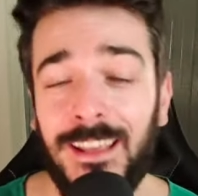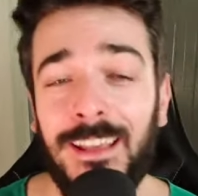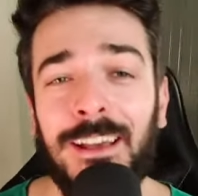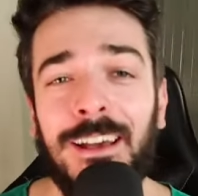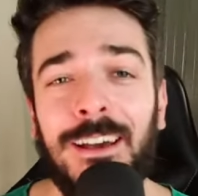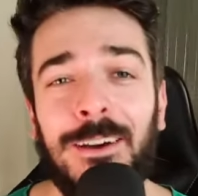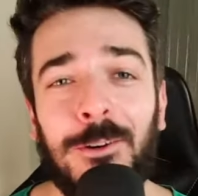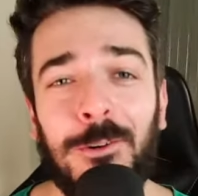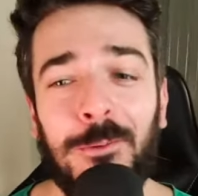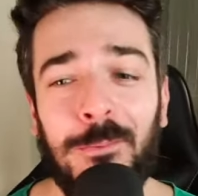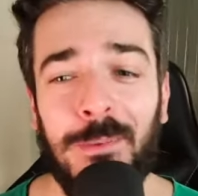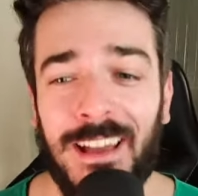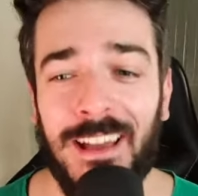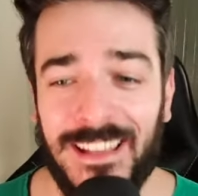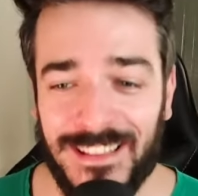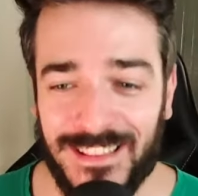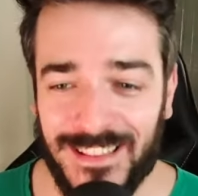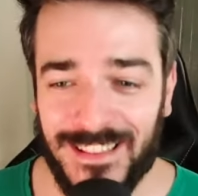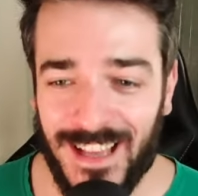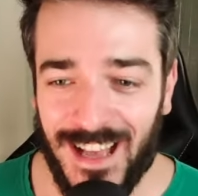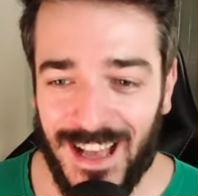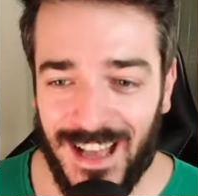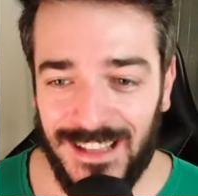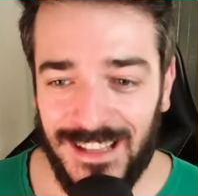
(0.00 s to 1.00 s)

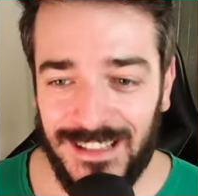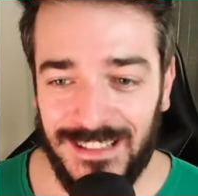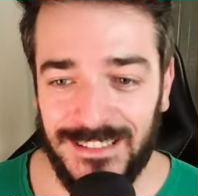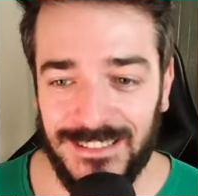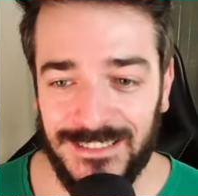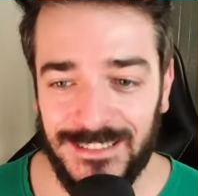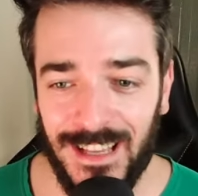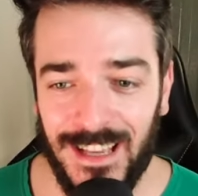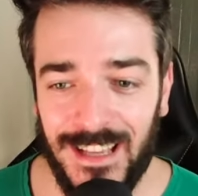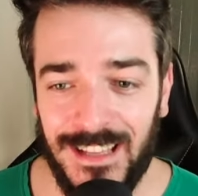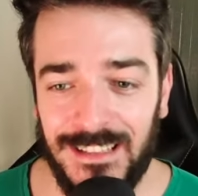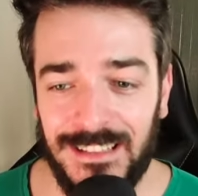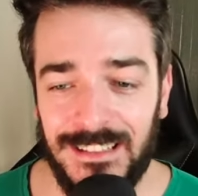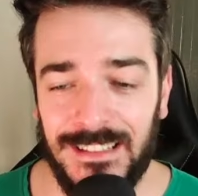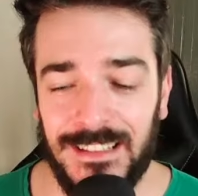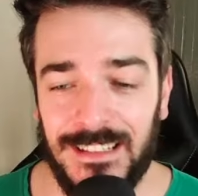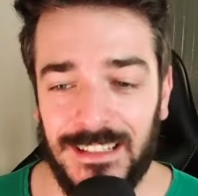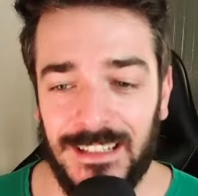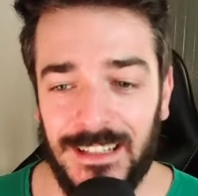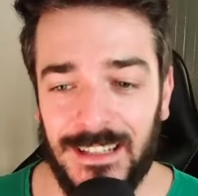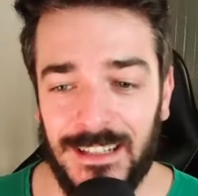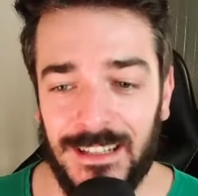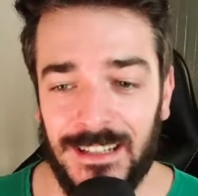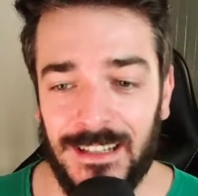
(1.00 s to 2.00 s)
Humaitá, né?
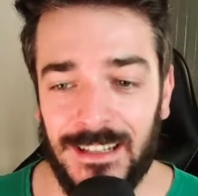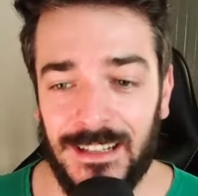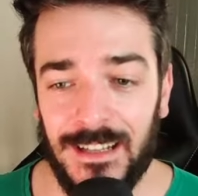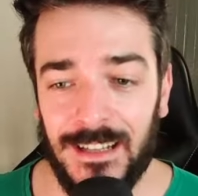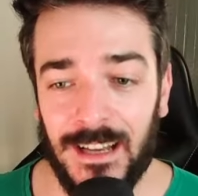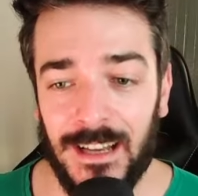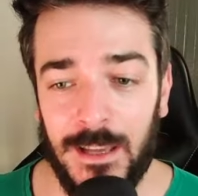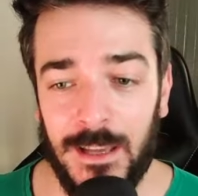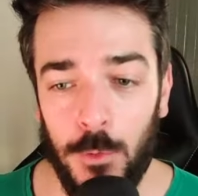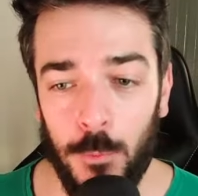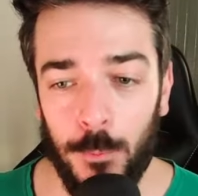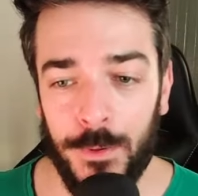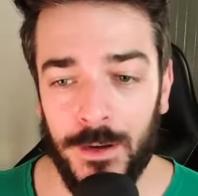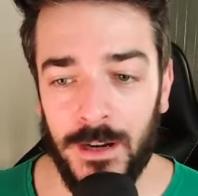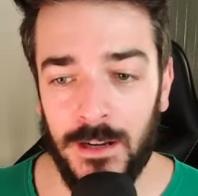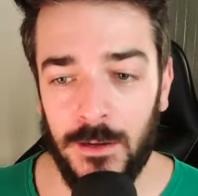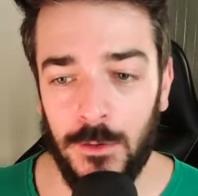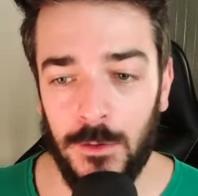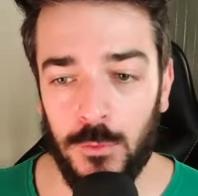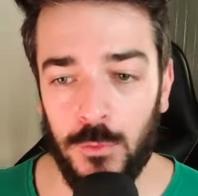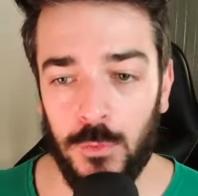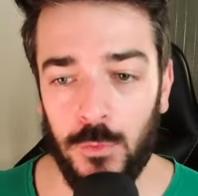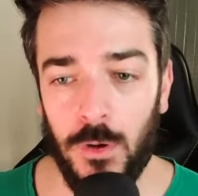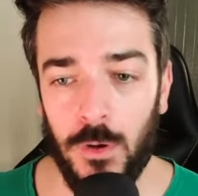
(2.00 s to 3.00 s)
Uh, Rio
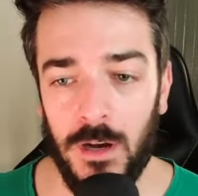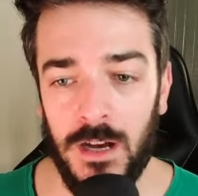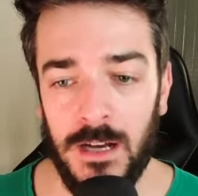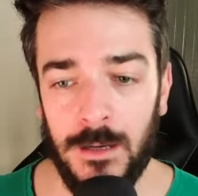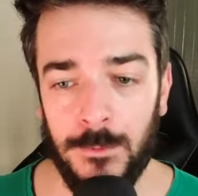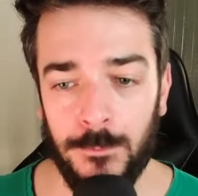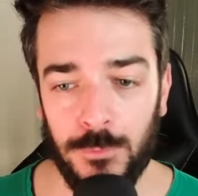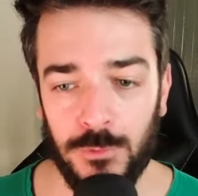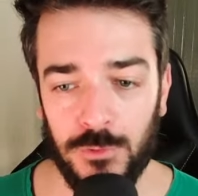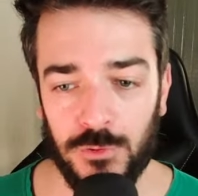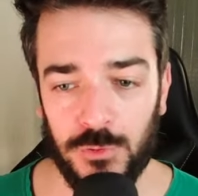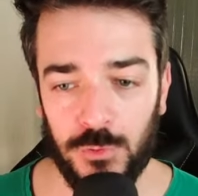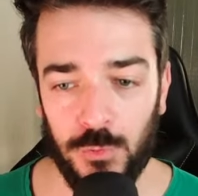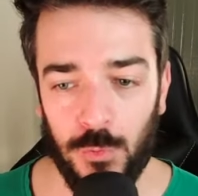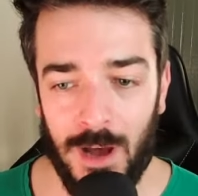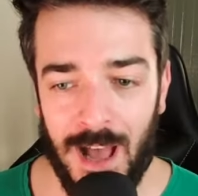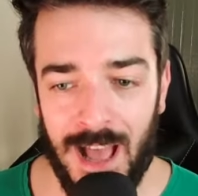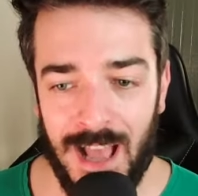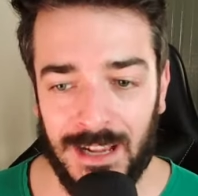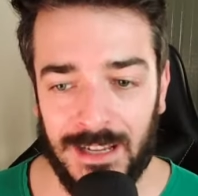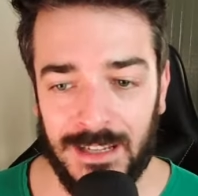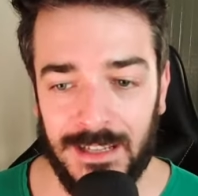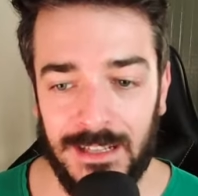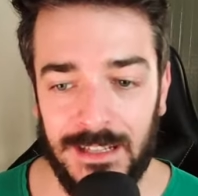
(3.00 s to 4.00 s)
Branco, ambos do
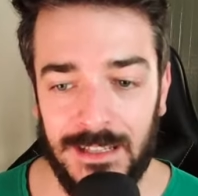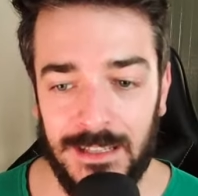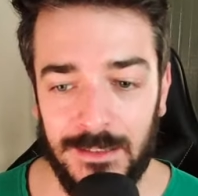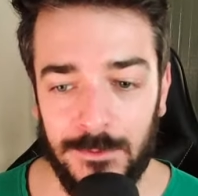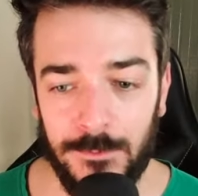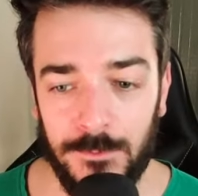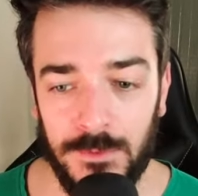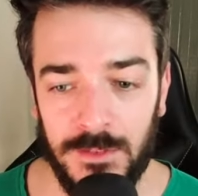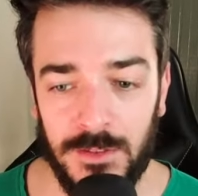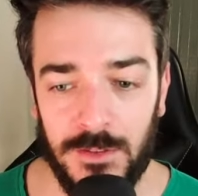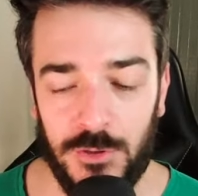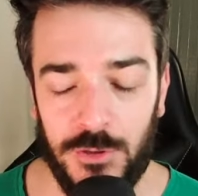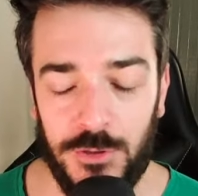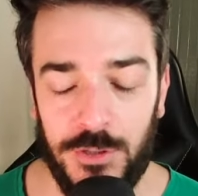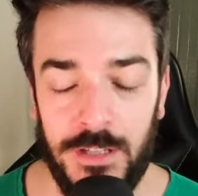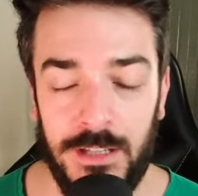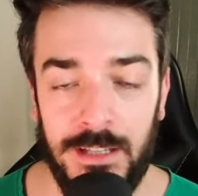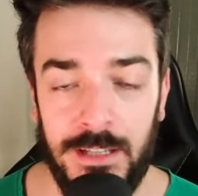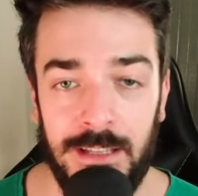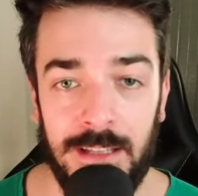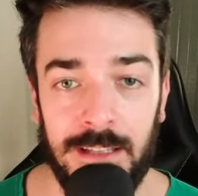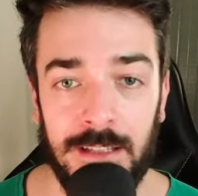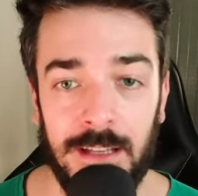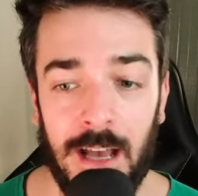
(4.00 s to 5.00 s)
Acre,
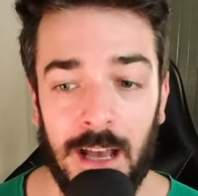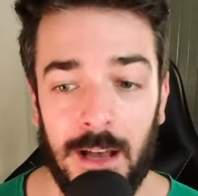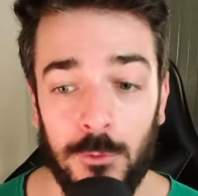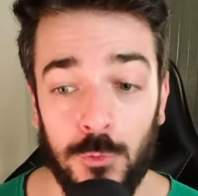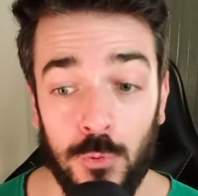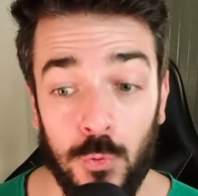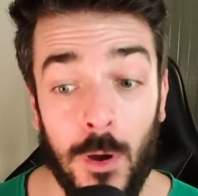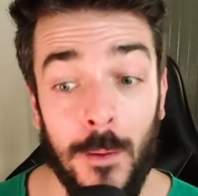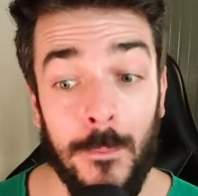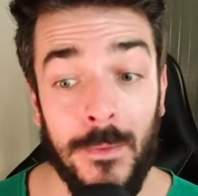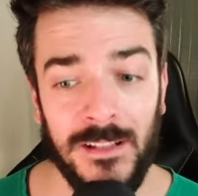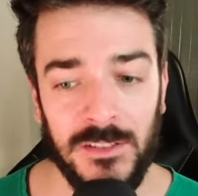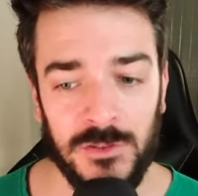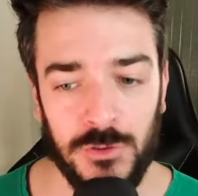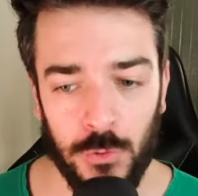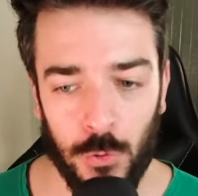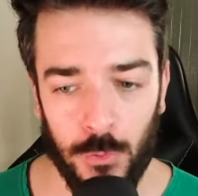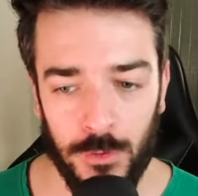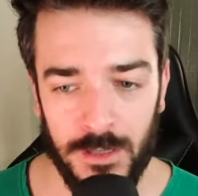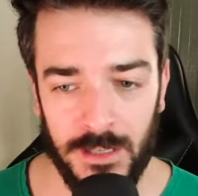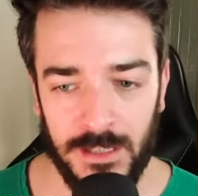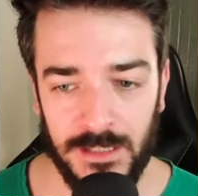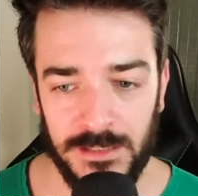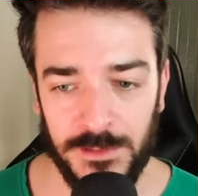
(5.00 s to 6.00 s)
de do
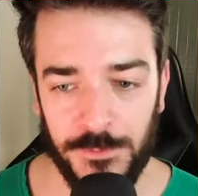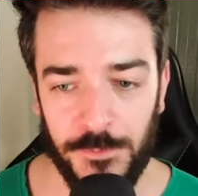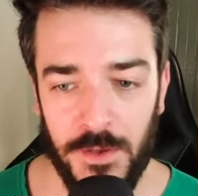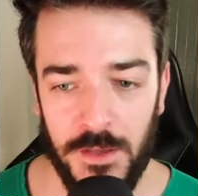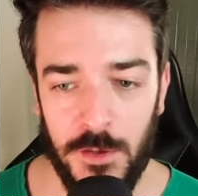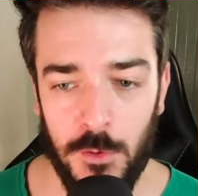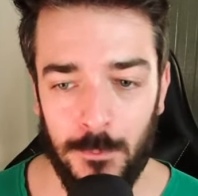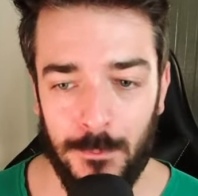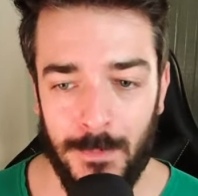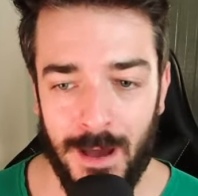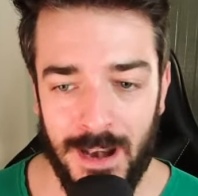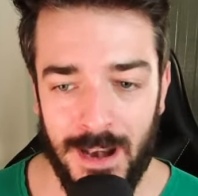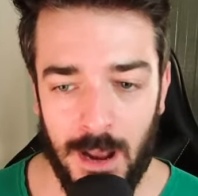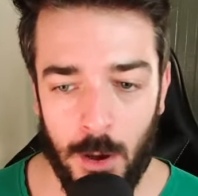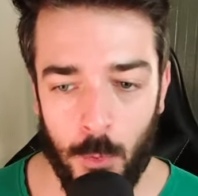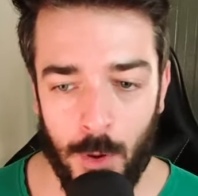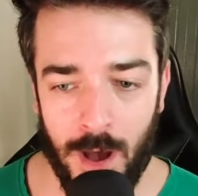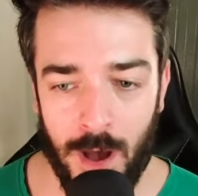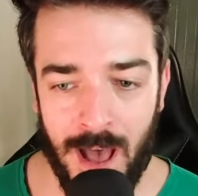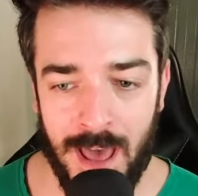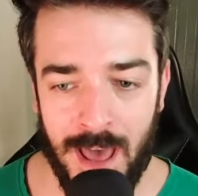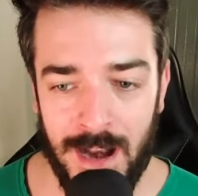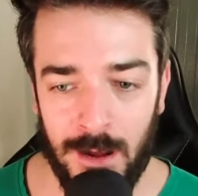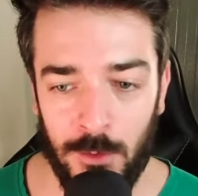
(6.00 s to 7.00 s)
Amazonas vem o
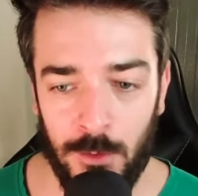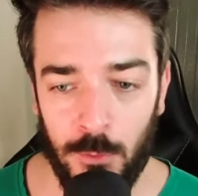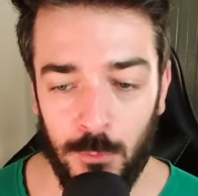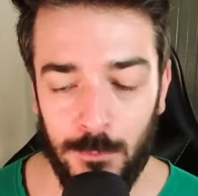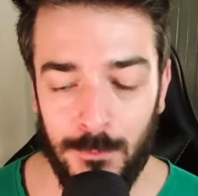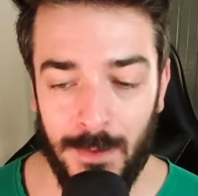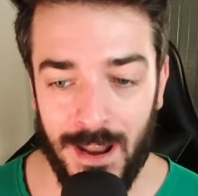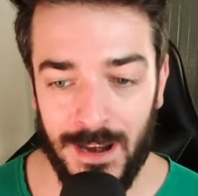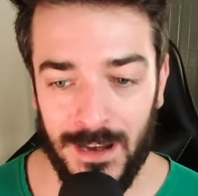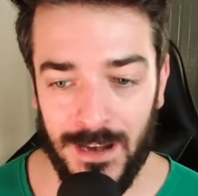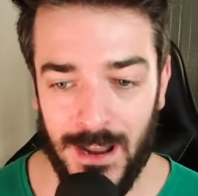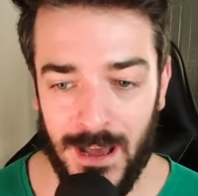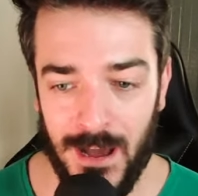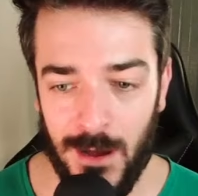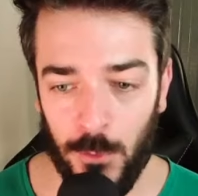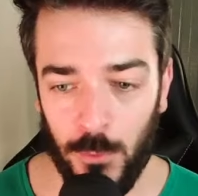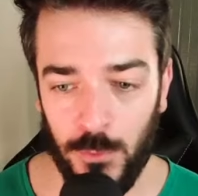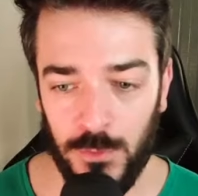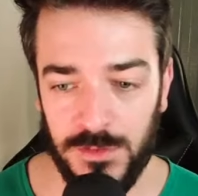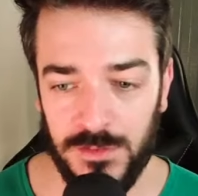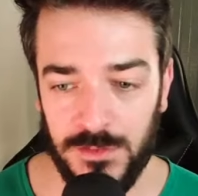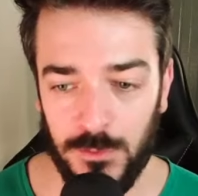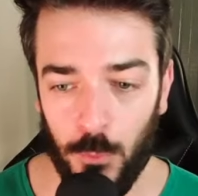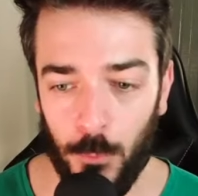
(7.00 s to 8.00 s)
Manauara, o
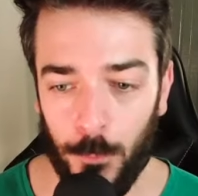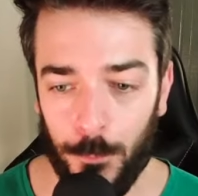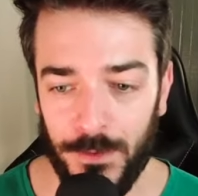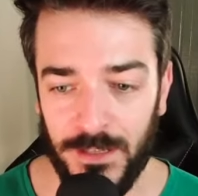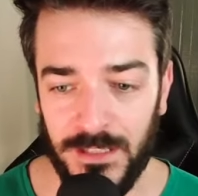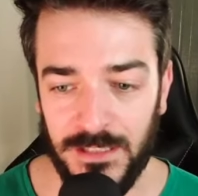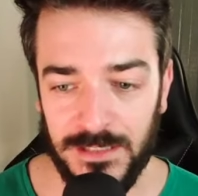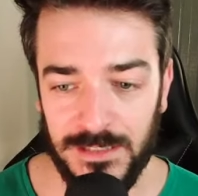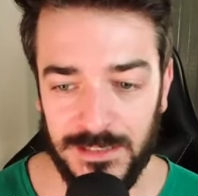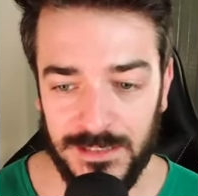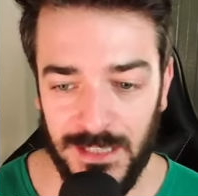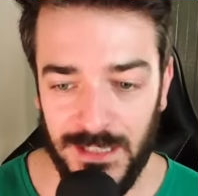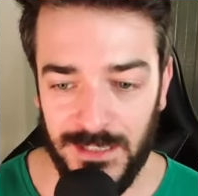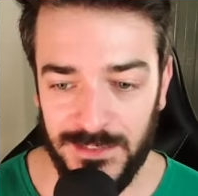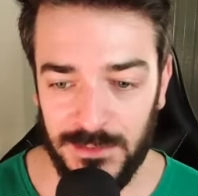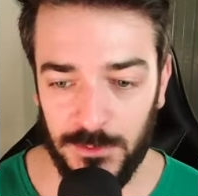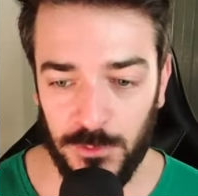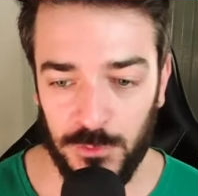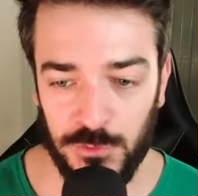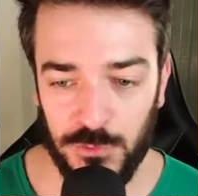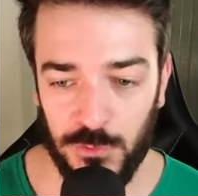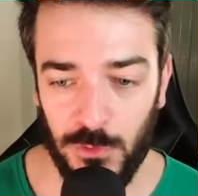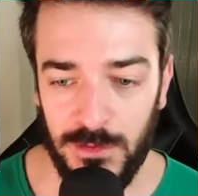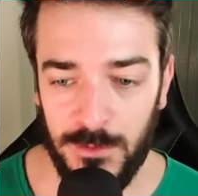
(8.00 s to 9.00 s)
Manaus, o
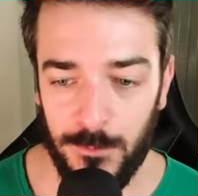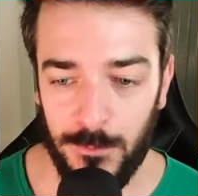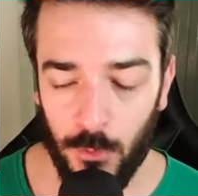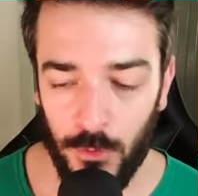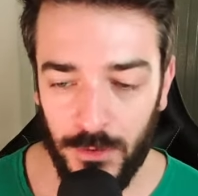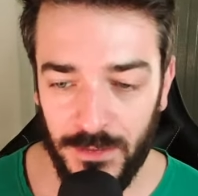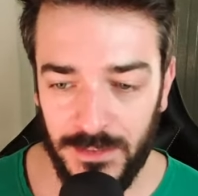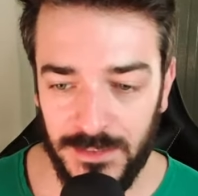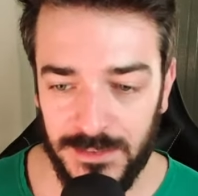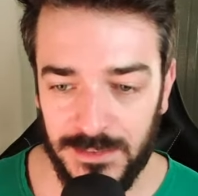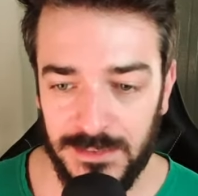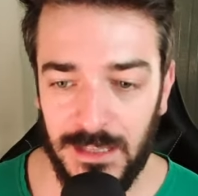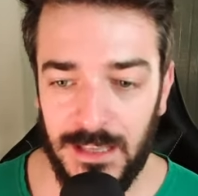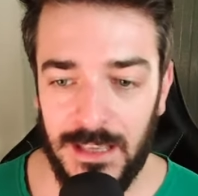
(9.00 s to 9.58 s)
Princesa dos Solimões,